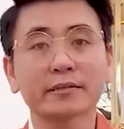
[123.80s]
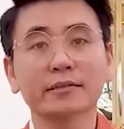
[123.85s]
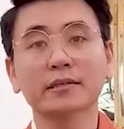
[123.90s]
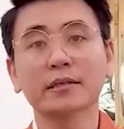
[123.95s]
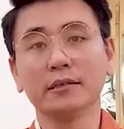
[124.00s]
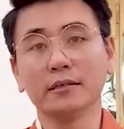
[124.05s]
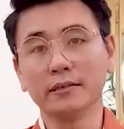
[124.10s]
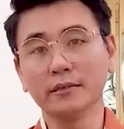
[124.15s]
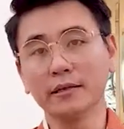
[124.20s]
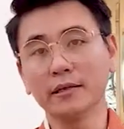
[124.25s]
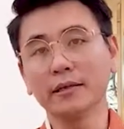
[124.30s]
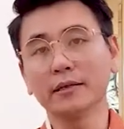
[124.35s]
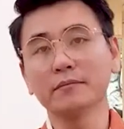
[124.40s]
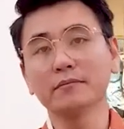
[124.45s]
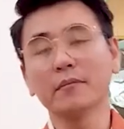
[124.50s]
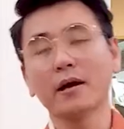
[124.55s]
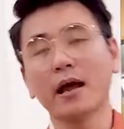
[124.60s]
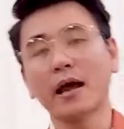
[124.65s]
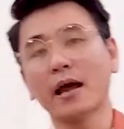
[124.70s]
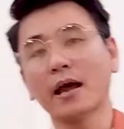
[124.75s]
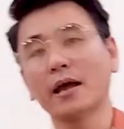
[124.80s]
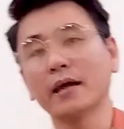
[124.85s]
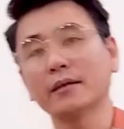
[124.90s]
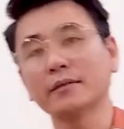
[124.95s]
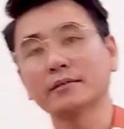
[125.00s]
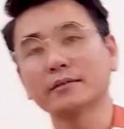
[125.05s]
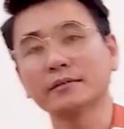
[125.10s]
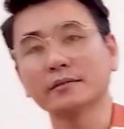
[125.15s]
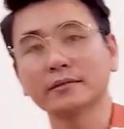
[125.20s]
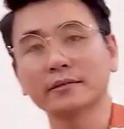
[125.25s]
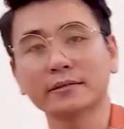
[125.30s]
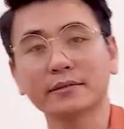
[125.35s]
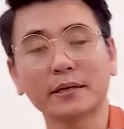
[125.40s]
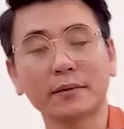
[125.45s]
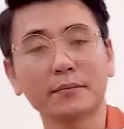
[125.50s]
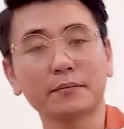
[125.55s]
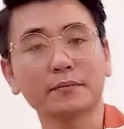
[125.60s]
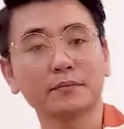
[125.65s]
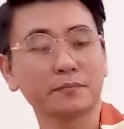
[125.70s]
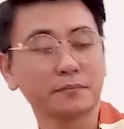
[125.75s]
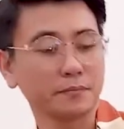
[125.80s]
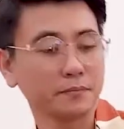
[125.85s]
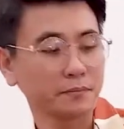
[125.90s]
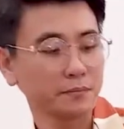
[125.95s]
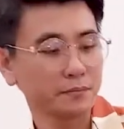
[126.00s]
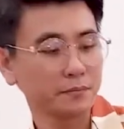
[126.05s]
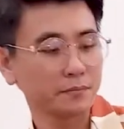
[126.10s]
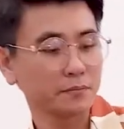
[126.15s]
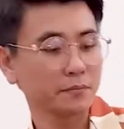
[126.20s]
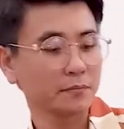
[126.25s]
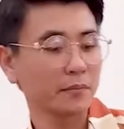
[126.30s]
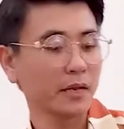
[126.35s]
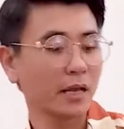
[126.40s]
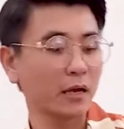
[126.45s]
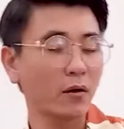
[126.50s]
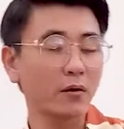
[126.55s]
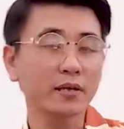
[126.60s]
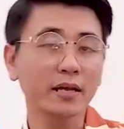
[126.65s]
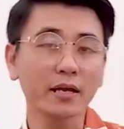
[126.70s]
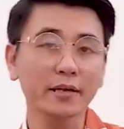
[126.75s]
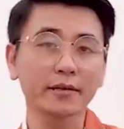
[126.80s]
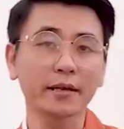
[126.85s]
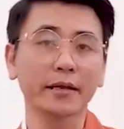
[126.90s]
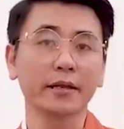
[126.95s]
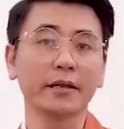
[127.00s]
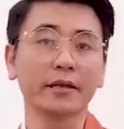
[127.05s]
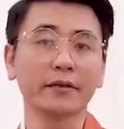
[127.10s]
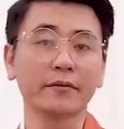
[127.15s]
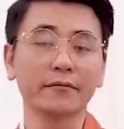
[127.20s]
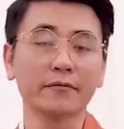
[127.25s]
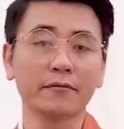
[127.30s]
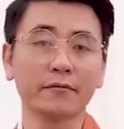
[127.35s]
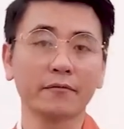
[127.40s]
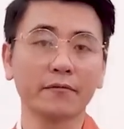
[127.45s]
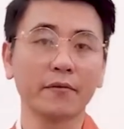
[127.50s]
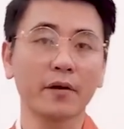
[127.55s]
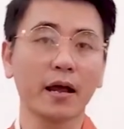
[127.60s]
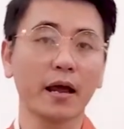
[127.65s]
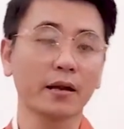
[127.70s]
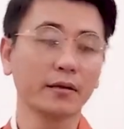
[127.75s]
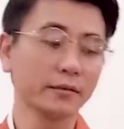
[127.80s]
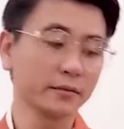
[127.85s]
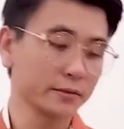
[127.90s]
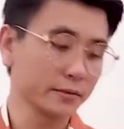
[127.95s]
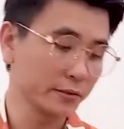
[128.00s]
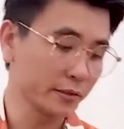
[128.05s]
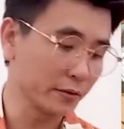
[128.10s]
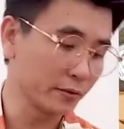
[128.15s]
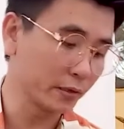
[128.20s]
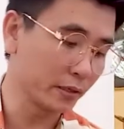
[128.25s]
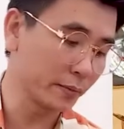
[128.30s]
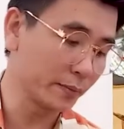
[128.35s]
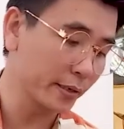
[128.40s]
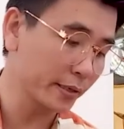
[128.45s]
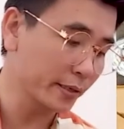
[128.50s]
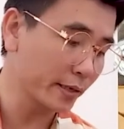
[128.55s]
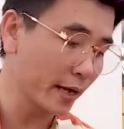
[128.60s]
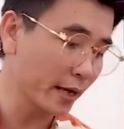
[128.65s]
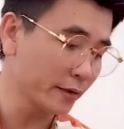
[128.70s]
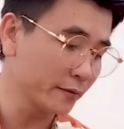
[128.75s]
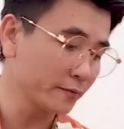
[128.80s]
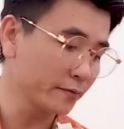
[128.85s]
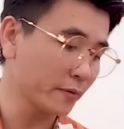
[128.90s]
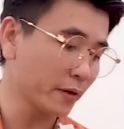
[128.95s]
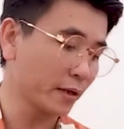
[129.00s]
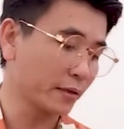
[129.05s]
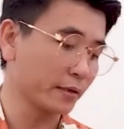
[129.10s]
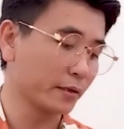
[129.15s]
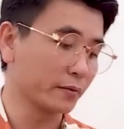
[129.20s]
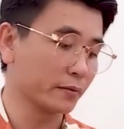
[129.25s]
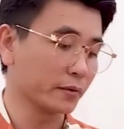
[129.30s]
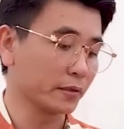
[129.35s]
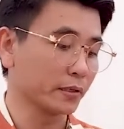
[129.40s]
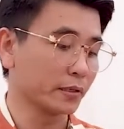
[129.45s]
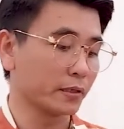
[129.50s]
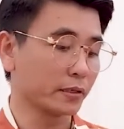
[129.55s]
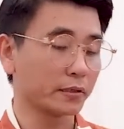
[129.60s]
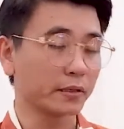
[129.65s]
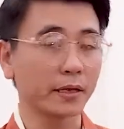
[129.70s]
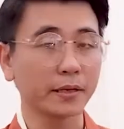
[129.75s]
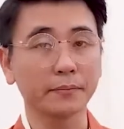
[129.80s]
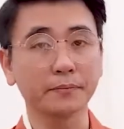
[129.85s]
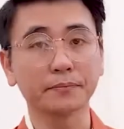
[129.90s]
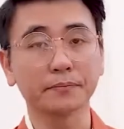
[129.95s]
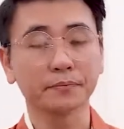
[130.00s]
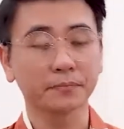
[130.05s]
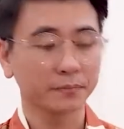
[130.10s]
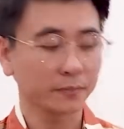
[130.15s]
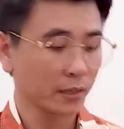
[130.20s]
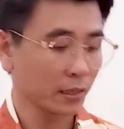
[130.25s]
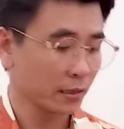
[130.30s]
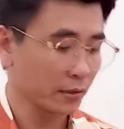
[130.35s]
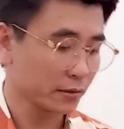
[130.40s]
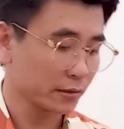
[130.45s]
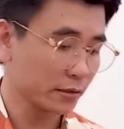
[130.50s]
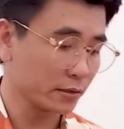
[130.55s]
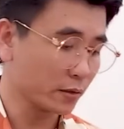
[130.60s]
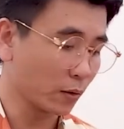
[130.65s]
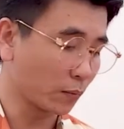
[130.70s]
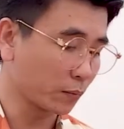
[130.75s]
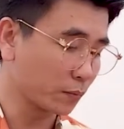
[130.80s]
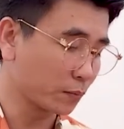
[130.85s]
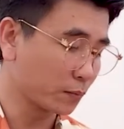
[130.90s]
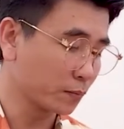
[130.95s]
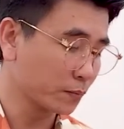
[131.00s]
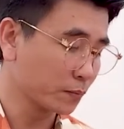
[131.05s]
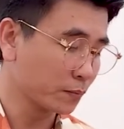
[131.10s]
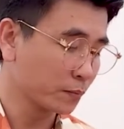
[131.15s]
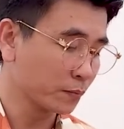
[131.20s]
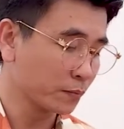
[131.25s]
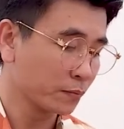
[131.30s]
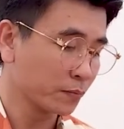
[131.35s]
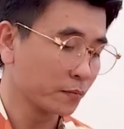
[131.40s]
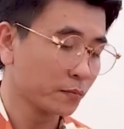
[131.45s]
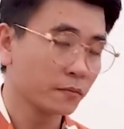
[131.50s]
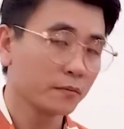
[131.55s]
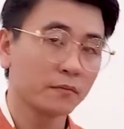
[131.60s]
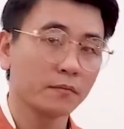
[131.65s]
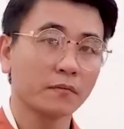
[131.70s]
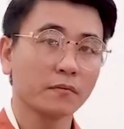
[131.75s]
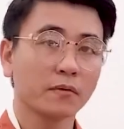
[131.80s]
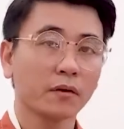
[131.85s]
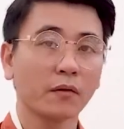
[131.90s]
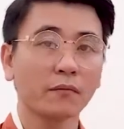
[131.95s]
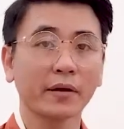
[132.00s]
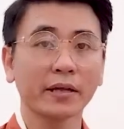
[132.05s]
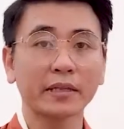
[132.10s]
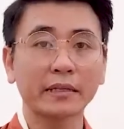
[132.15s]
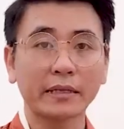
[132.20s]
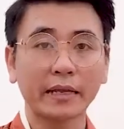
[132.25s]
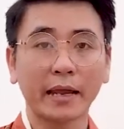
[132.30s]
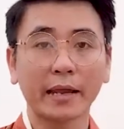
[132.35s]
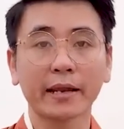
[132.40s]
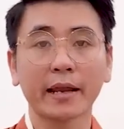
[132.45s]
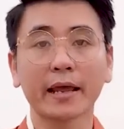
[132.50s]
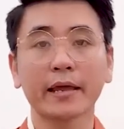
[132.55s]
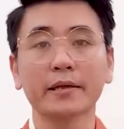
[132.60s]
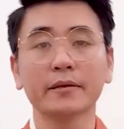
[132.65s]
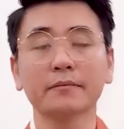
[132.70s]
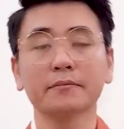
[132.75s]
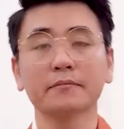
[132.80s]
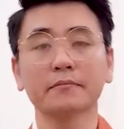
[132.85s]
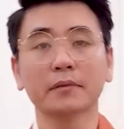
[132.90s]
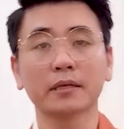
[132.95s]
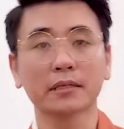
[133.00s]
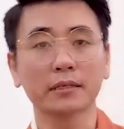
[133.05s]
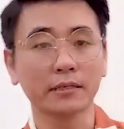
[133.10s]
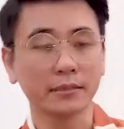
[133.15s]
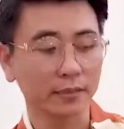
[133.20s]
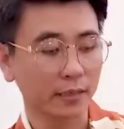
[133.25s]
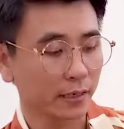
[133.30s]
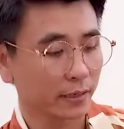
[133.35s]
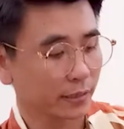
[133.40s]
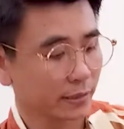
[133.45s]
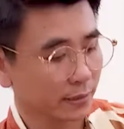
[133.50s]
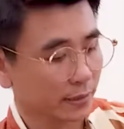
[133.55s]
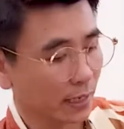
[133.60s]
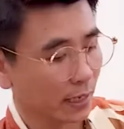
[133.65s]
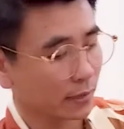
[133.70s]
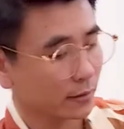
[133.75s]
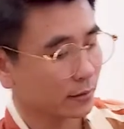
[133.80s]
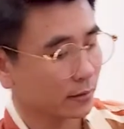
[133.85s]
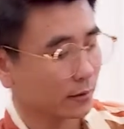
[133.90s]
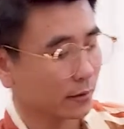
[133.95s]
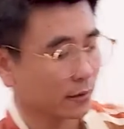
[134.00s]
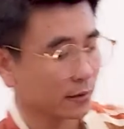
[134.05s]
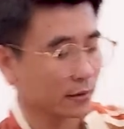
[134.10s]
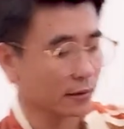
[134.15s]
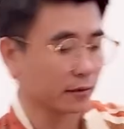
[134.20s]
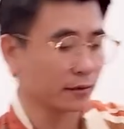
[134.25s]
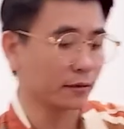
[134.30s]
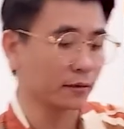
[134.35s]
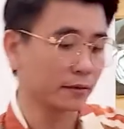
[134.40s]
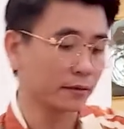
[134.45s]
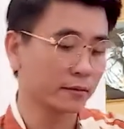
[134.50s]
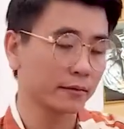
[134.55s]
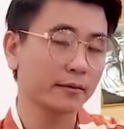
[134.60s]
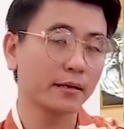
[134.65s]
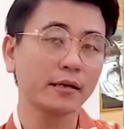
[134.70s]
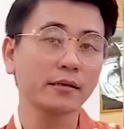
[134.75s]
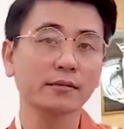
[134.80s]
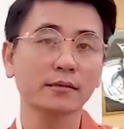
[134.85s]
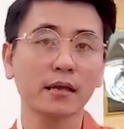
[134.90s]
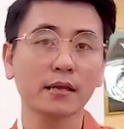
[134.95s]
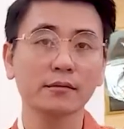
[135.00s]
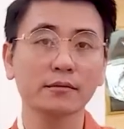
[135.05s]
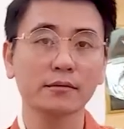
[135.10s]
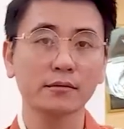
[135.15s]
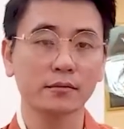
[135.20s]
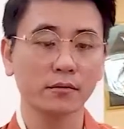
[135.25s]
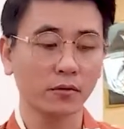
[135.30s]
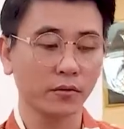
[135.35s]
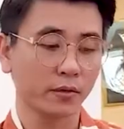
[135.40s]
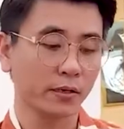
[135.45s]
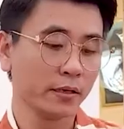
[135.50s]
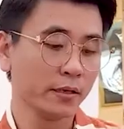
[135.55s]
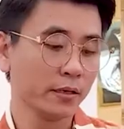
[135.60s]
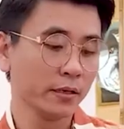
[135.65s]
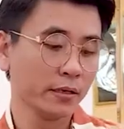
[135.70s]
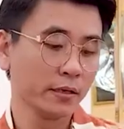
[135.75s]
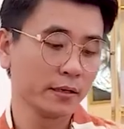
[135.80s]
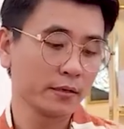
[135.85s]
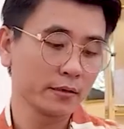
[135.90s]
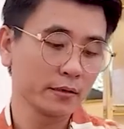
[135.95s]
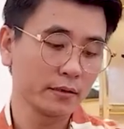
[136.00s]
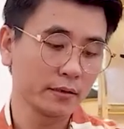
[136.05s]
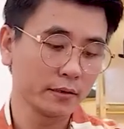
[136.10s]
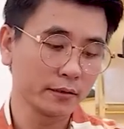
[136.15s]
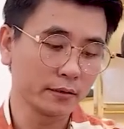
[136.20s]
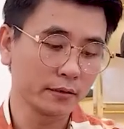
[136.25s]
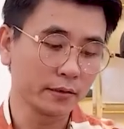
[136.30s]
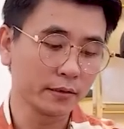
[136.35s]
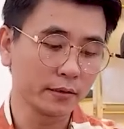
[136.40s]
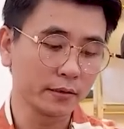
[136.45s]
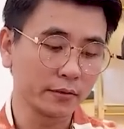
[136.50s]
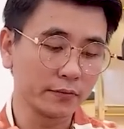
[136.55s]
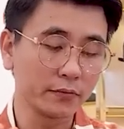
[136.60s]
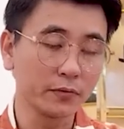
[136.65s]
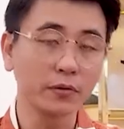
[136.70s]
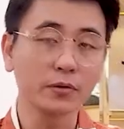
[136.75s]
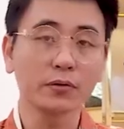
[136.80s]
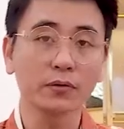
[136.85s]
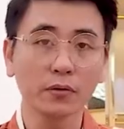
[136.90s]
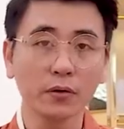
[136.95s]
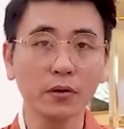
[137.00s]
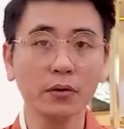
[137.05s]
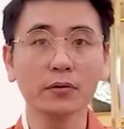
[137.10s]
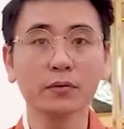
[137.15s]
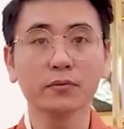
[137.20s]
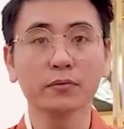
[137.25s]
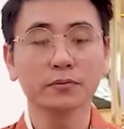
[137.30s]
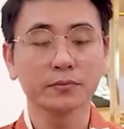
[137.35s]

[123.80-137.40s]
tự nhiên mà trầm lại có giá trị và được nhiều người biết đến và nhiều người tìm sử dụng không phải ngày nay mà từ thời xa xưa từ rất xa xưa rồi từ thời vua chúa luôn